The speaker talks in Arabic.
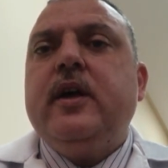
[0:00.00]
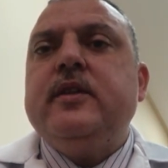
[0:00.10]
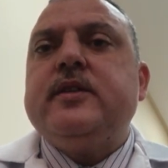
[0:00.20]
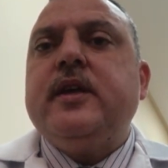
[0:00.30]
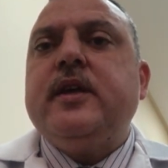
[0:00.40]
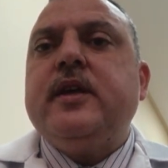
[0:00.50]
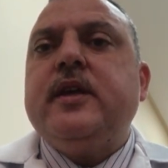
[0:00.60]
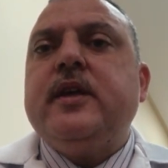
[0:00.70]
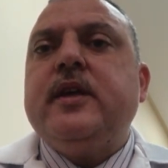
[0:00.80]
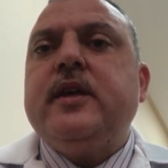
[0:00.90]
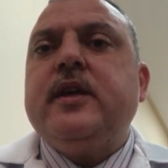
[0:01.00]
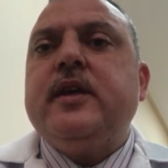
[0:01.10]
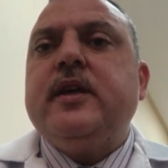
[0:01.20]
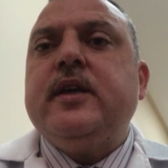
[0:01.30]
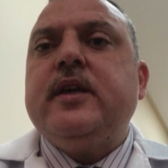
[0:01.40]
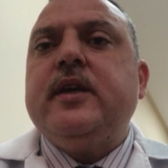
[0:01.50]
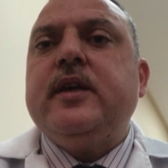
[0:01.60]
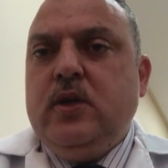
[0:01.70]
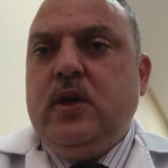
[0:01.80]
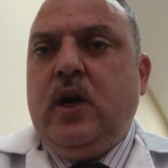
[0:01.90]
التهاب البلعوم
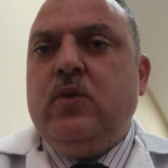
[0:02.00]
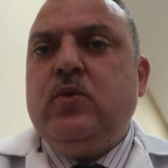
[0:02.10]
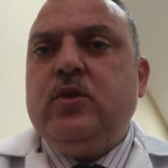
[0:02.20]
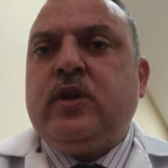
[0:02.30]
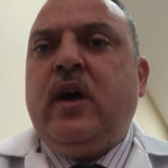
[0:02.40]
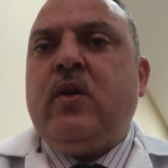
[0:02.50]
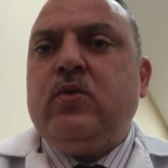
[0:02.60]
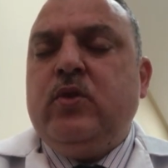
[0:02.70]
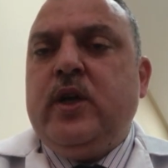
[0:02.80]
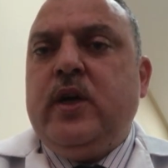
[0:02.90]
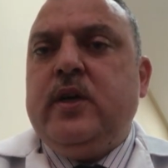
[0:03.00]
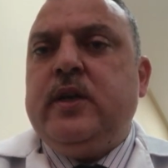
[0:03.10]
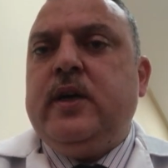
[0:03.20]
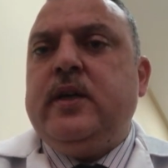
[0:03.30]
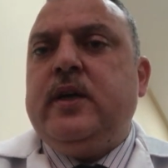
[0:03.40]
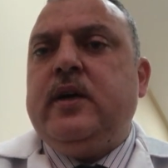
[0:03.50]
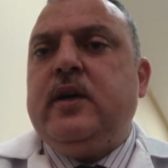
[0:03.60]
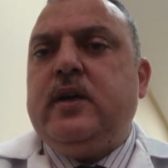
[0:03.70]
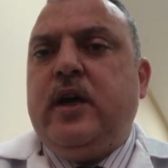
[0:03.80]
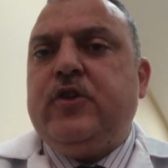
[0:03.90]
او تعرضه
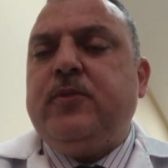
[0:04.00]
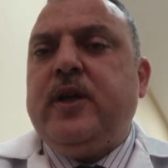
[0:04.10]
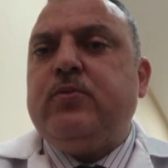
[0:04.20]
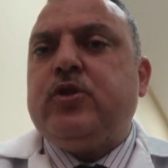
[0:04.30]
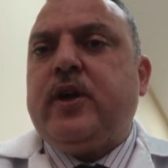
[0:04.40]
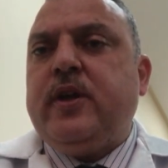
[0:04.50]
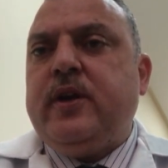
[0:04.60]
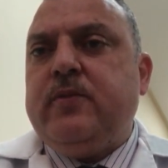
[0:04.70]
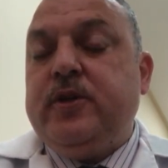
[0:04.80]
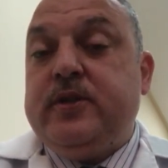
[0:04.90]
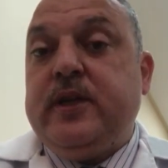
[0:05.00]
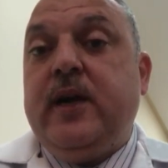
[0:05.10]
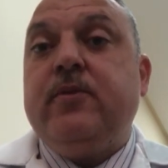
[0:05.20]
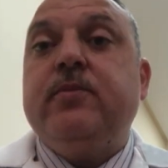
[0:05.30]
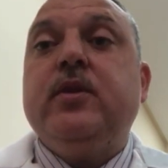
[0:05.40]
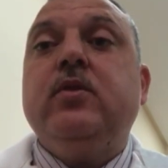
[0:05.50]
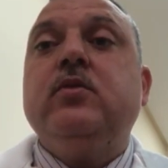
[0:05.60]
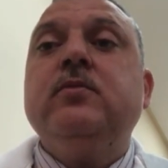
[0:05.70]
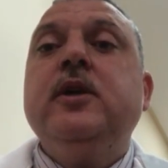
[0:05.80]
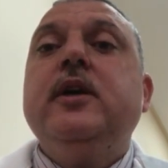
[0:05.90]
لهجمات متكرره من التهاب
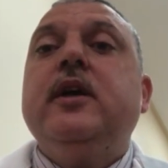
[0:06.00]
البلعوم